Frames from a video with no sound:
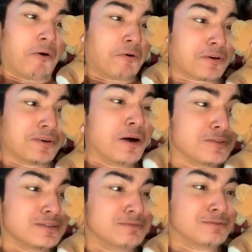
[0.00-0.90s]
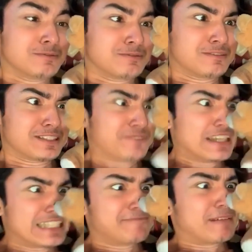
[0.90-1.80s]
kong love.
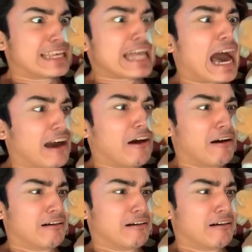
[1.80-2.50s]
Surprise lang pala tayo.